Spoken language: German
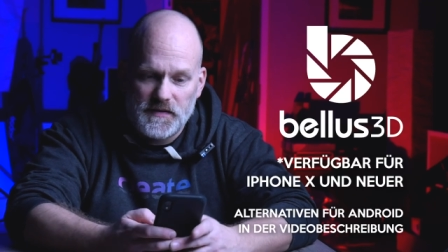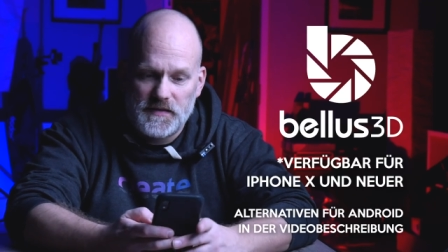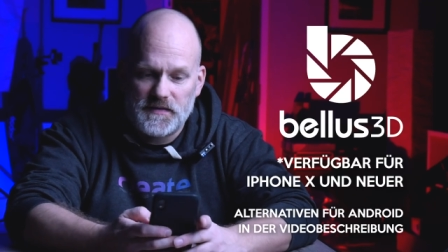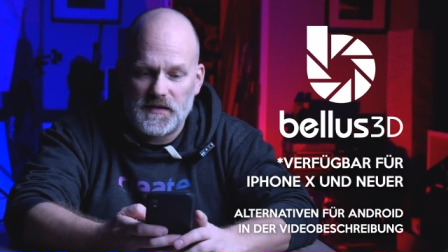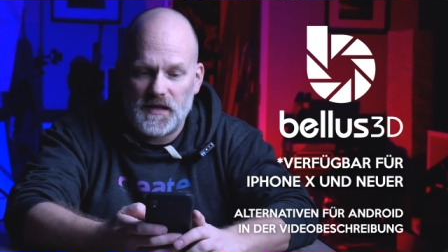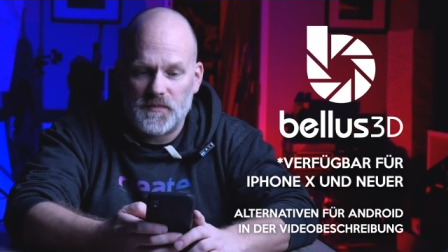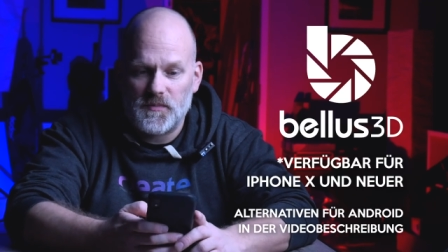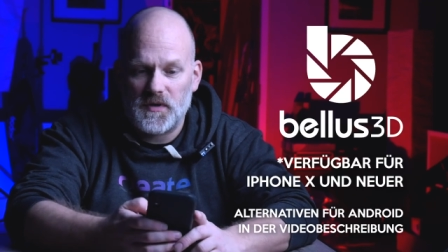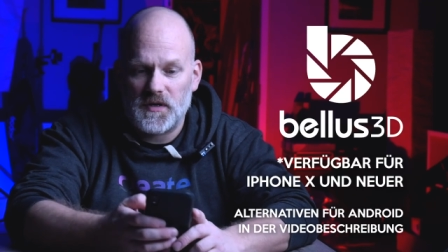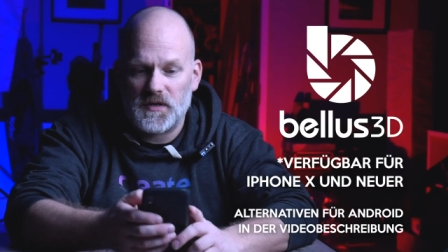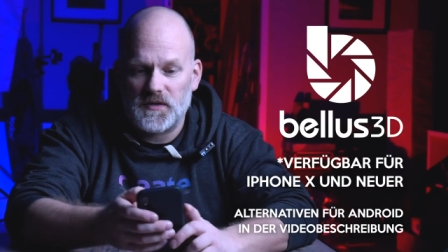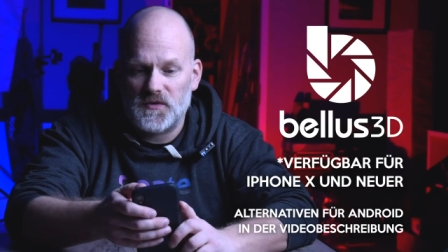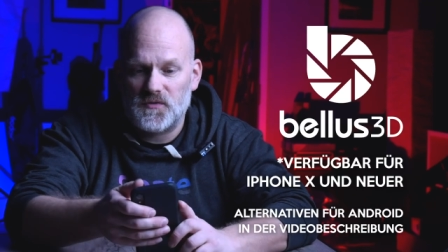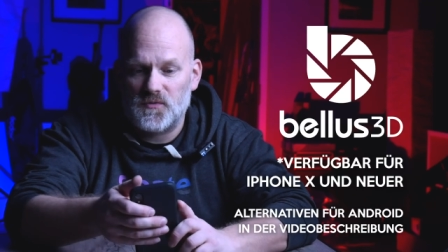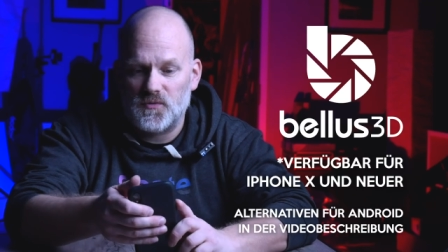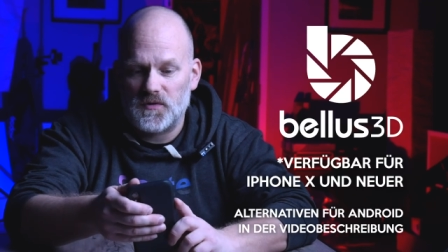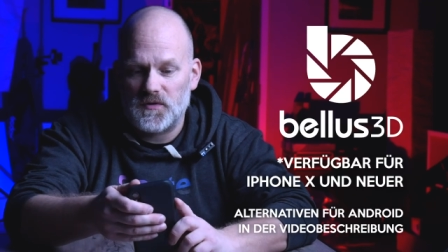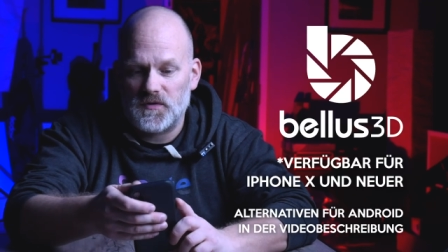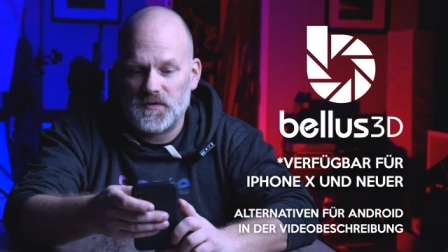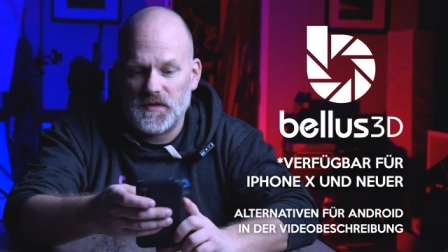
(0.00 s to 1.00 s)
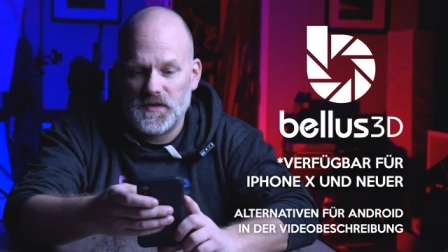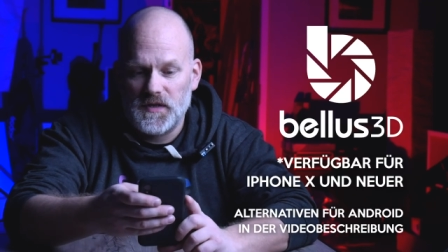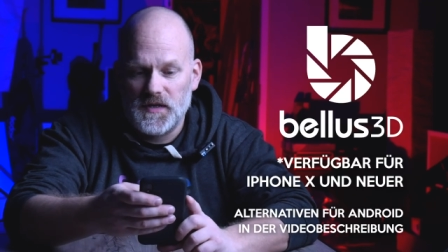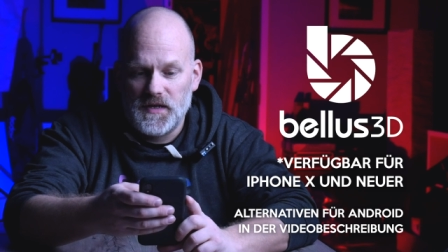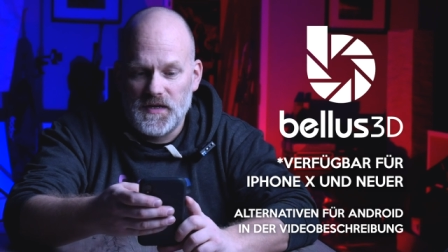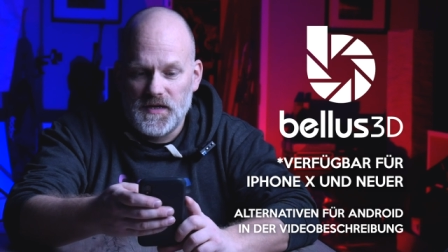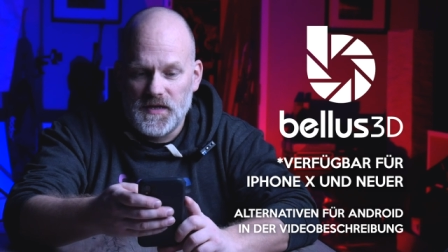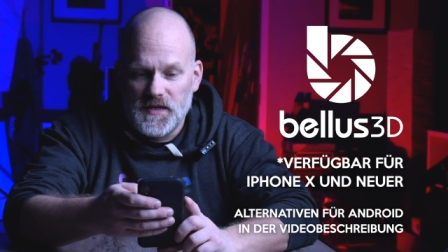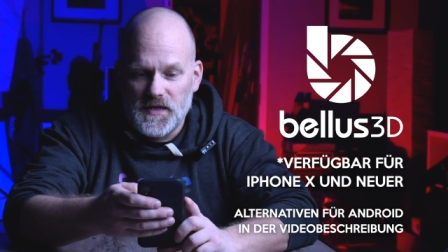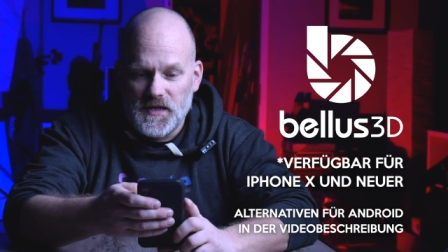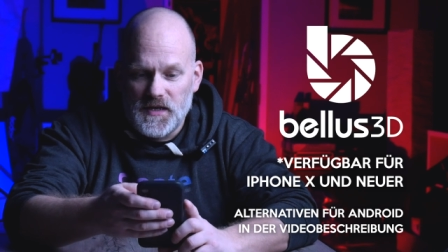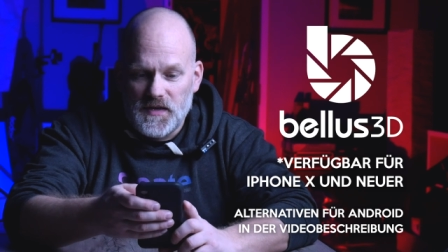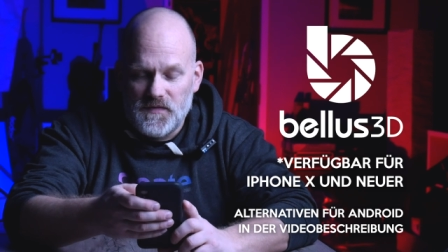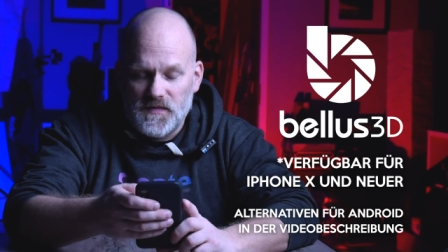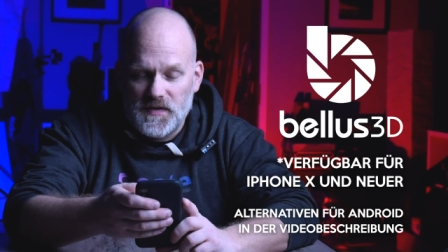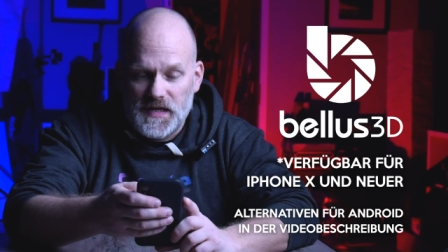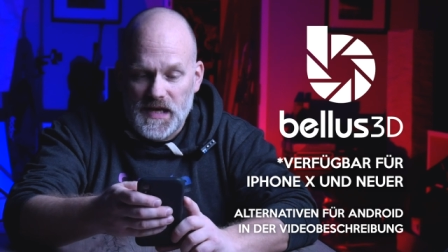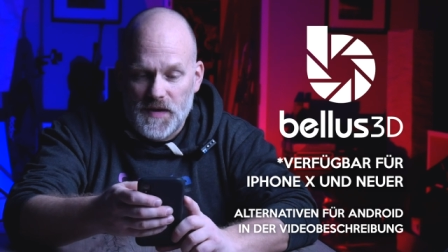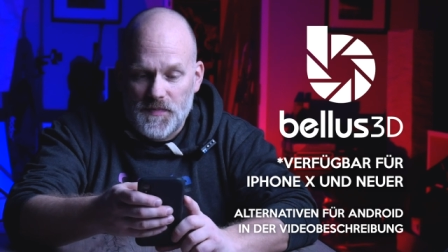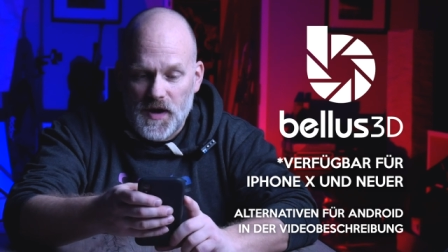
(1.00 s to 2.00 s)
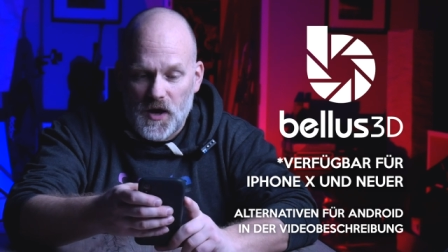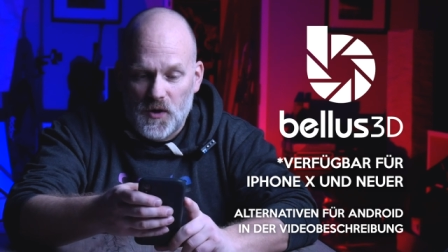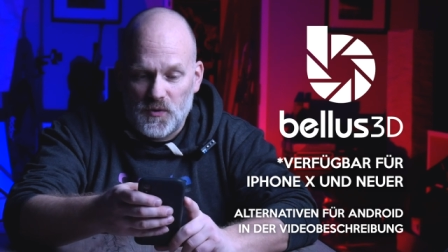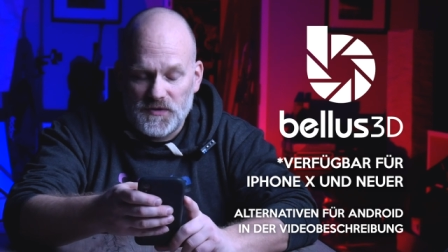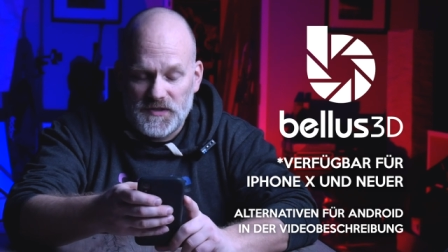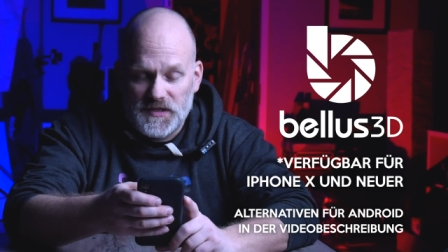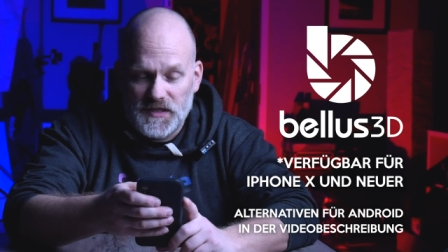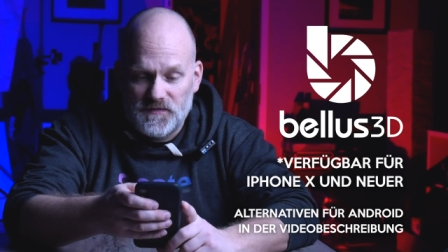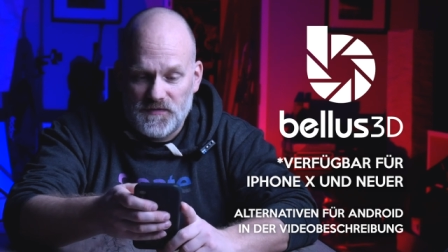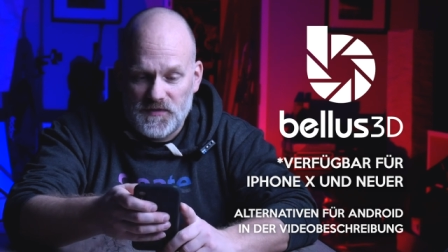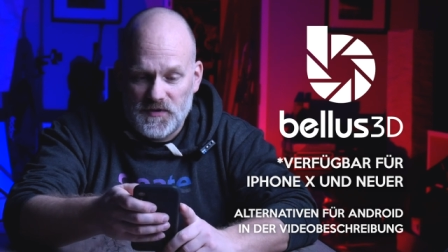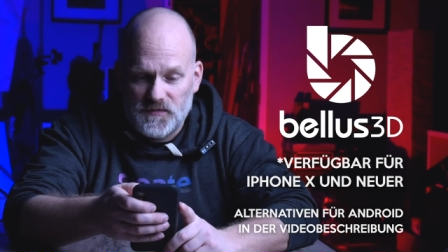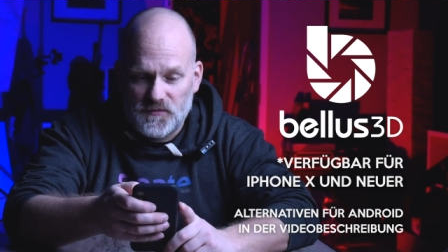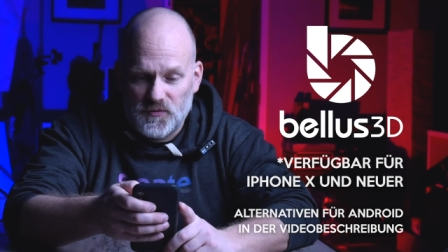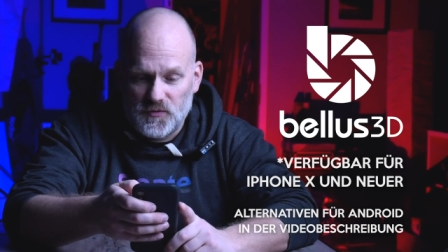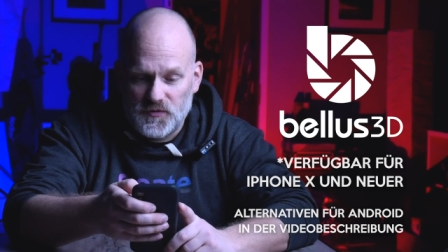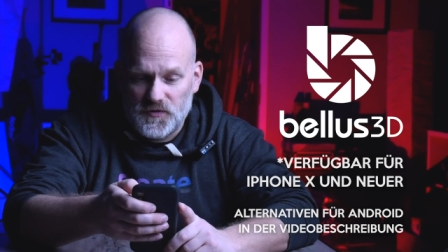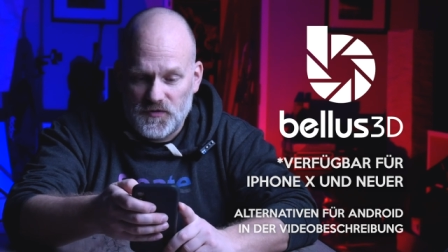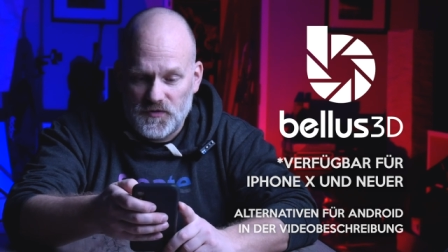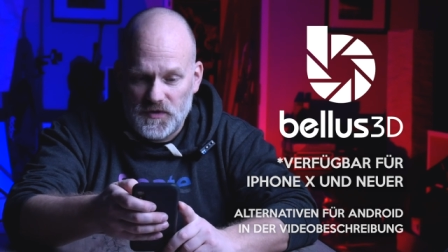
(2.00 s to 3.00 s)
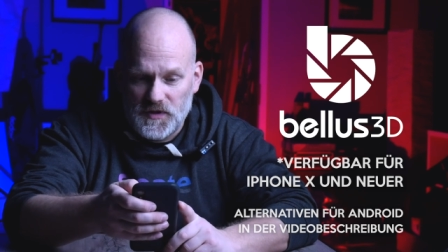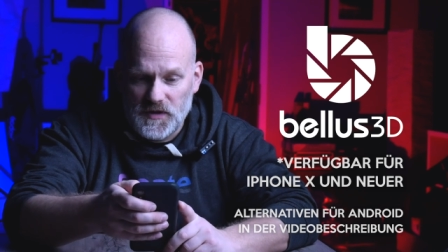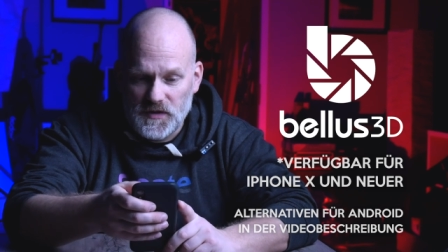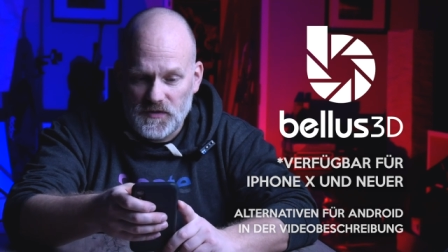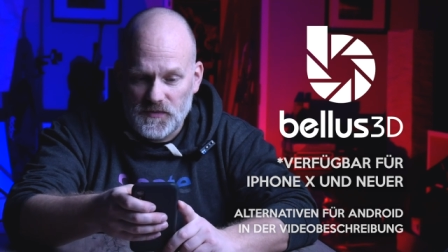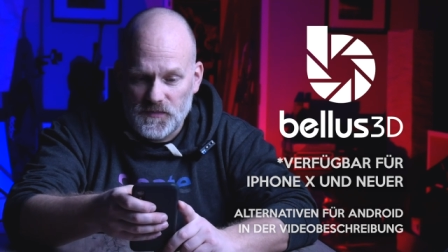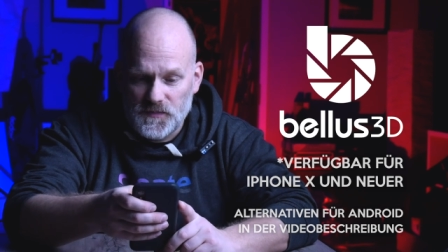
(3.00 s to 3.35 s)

Ich zeige mal ganz kurz, wie die App aussieht, wie die funktioniert.